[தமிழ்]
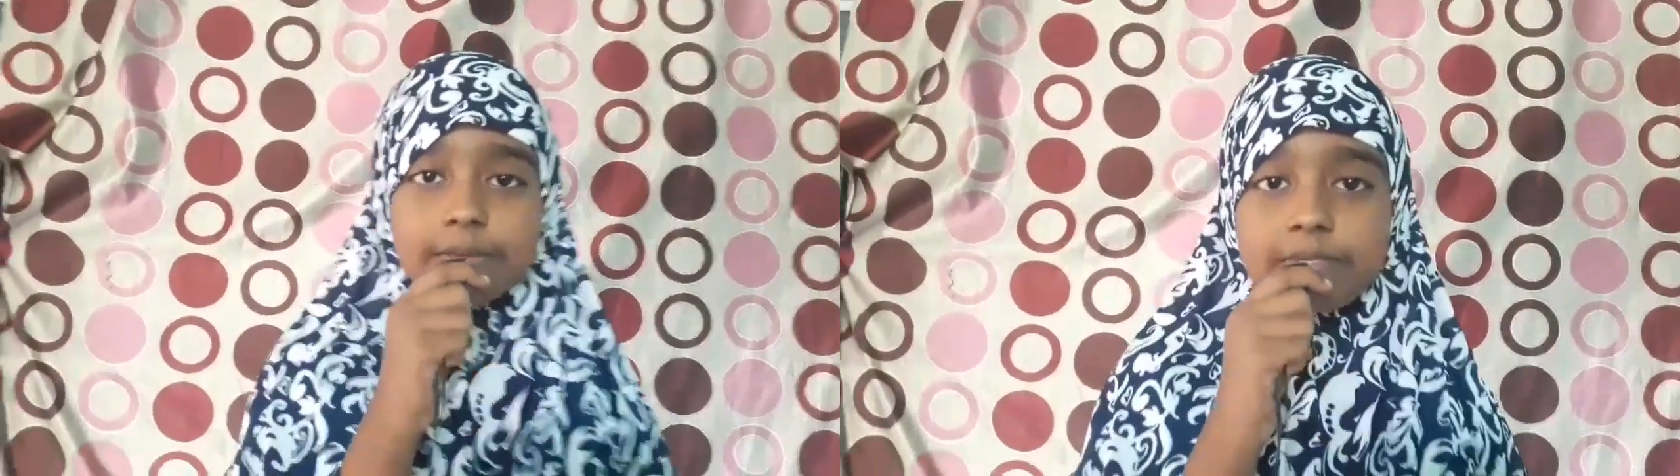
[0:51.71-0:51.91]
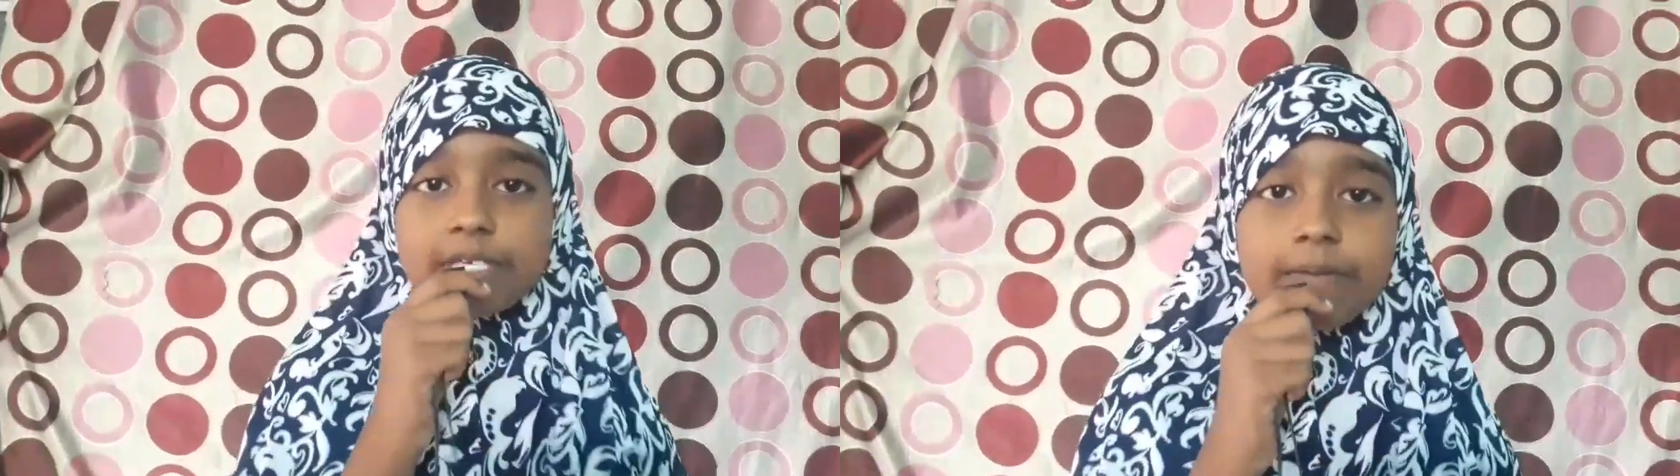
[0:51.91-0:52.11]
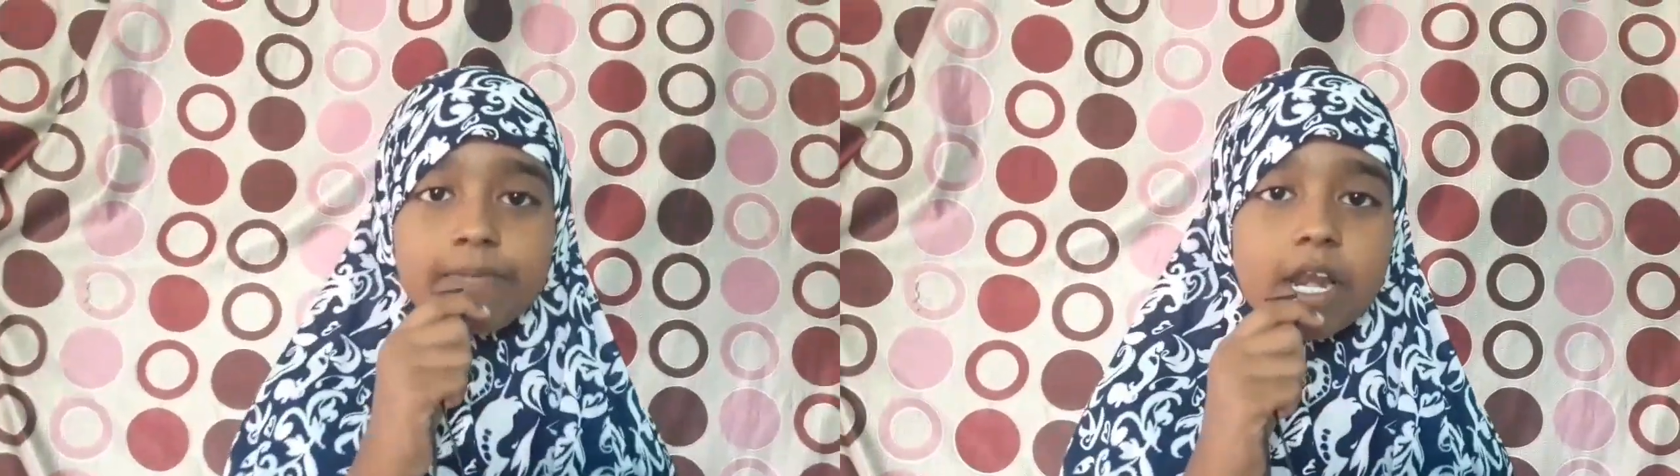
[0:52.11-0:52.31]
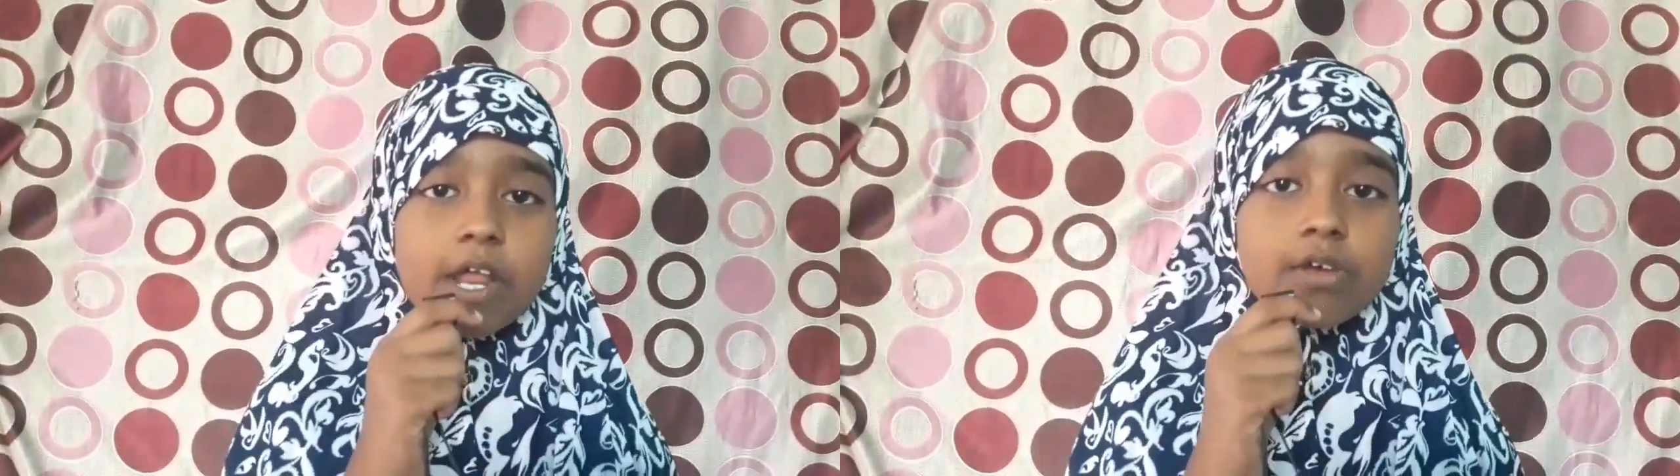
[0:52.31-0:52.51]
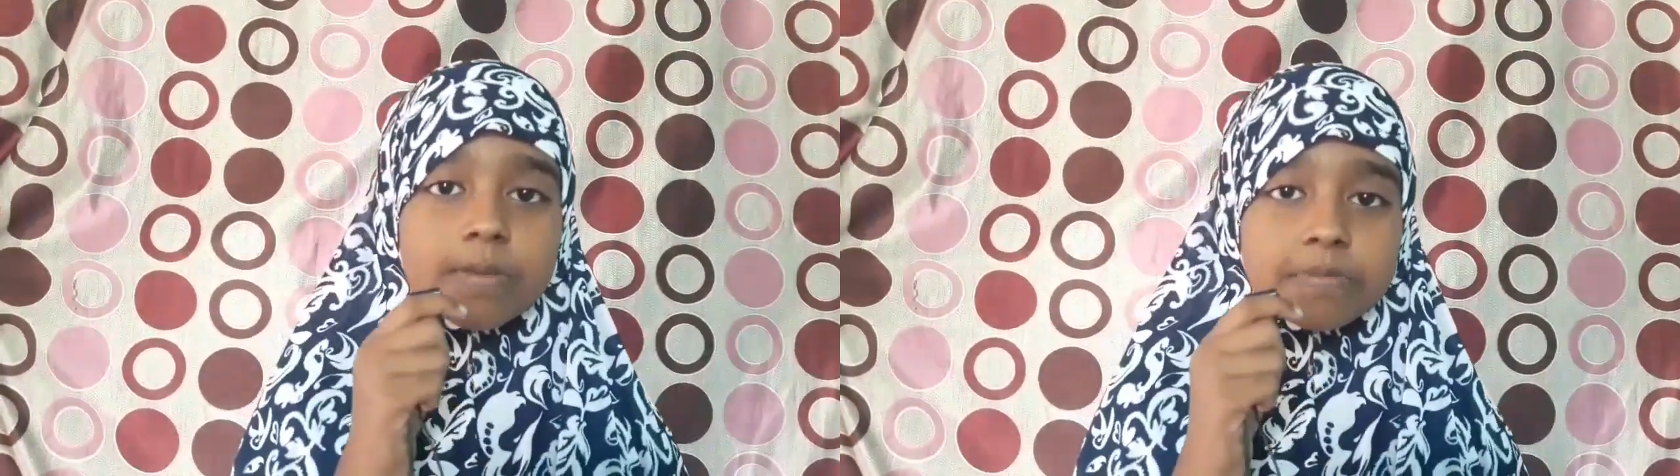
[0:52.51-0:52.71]
சப்ஸ்கிரைப்
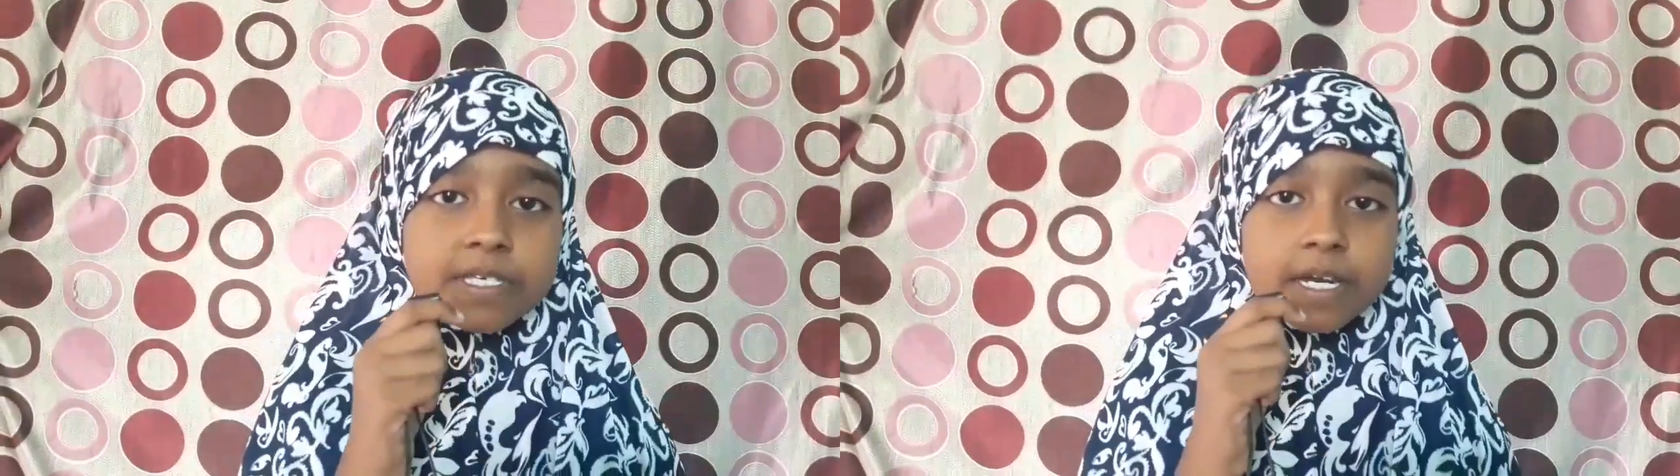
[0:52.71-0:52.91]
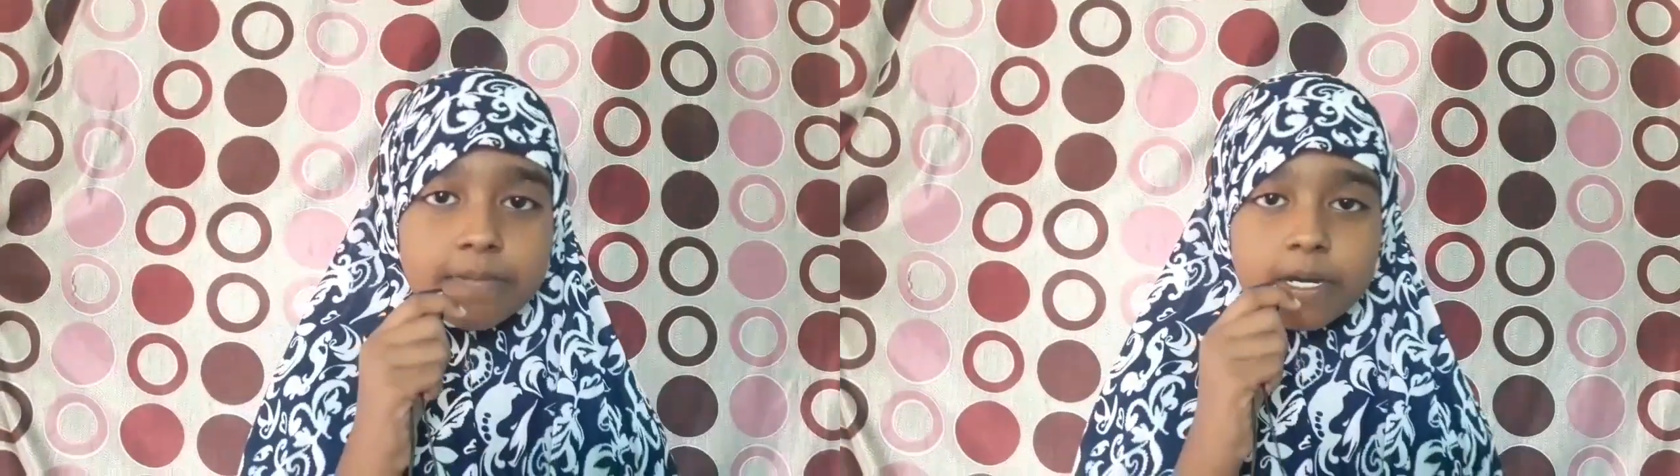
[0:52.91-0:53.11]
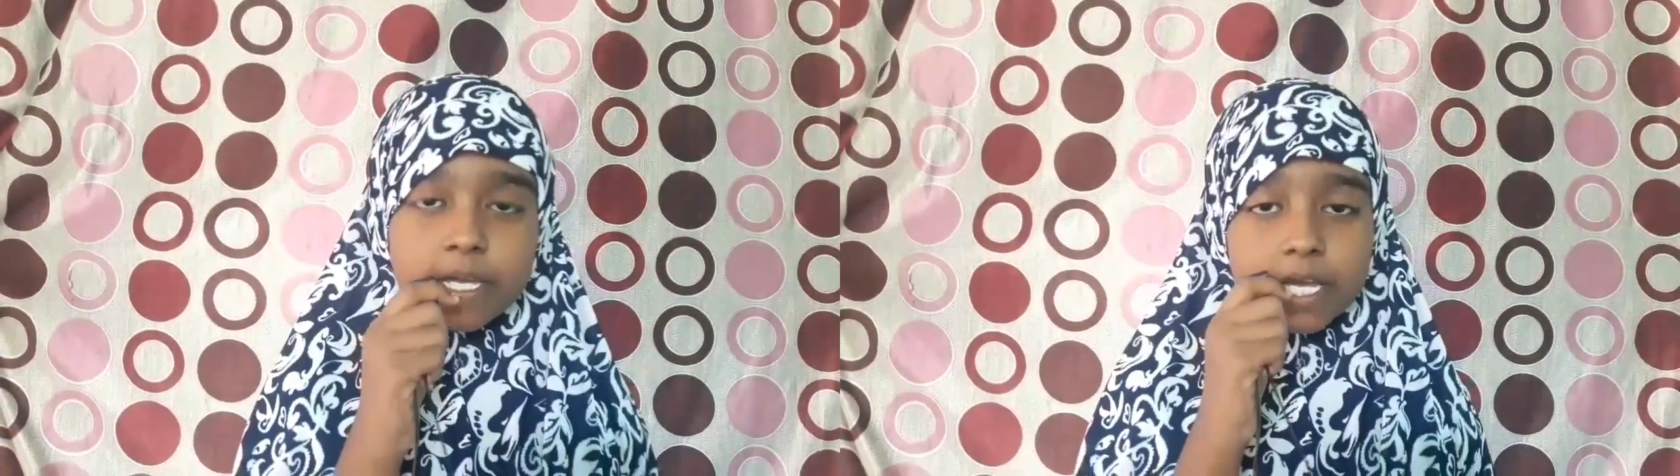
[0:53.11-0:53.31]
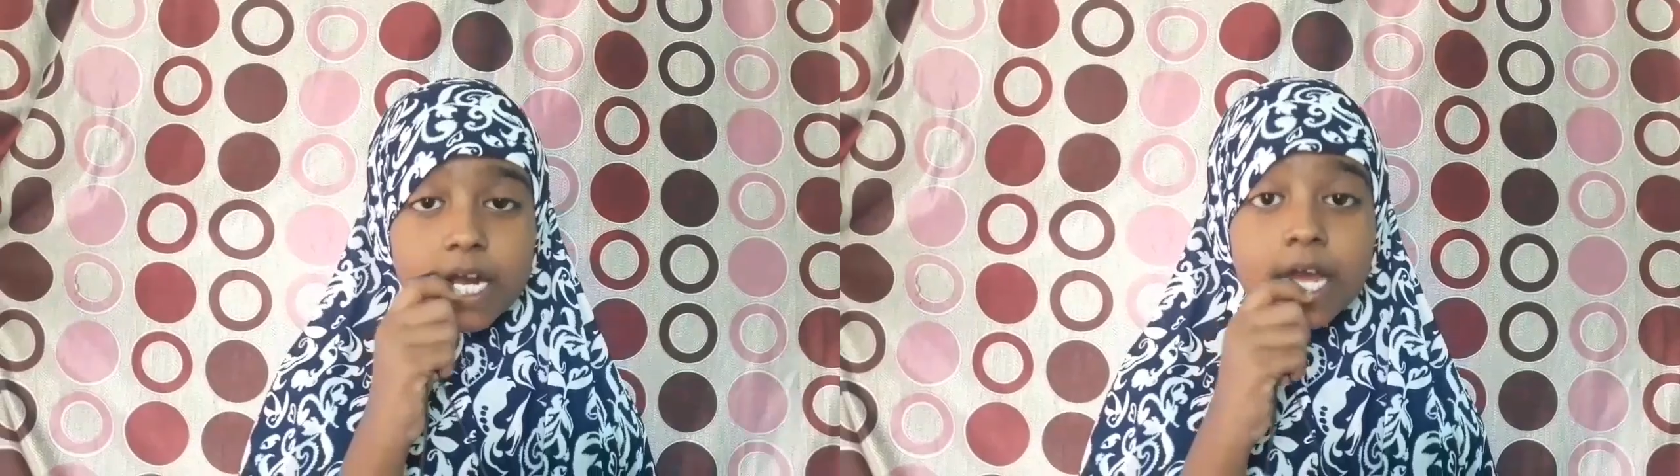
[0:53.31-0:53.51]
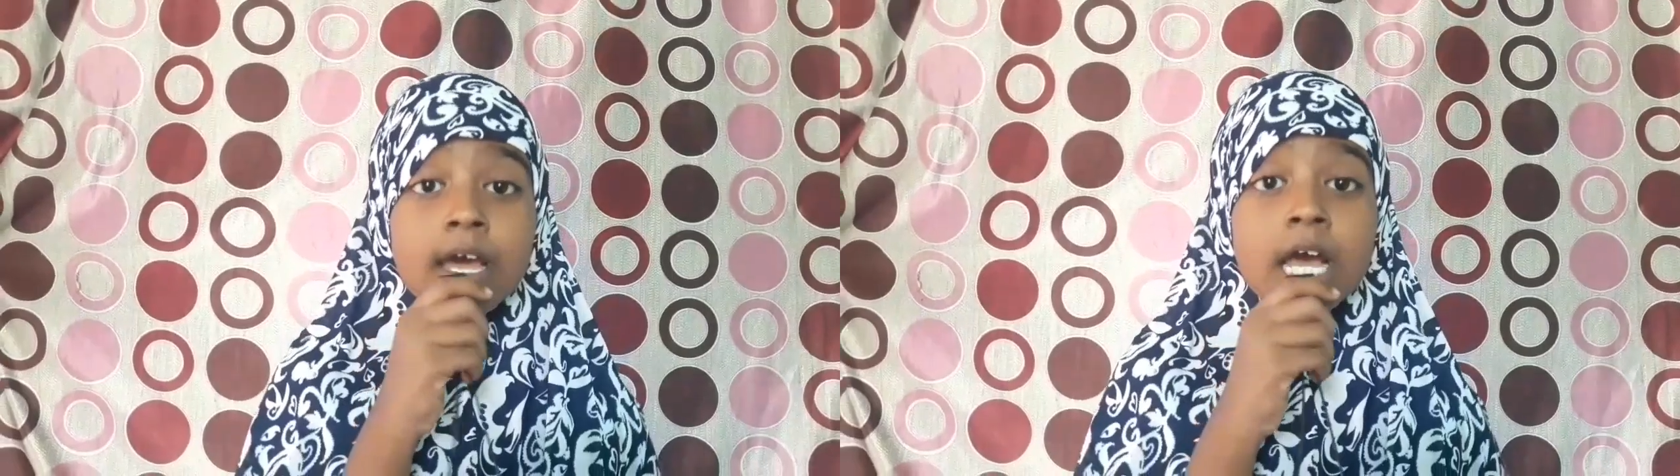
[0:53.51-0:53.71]
பண்ணலையோ சப்ஸ்கிரைப் பண்ணிக்காங்க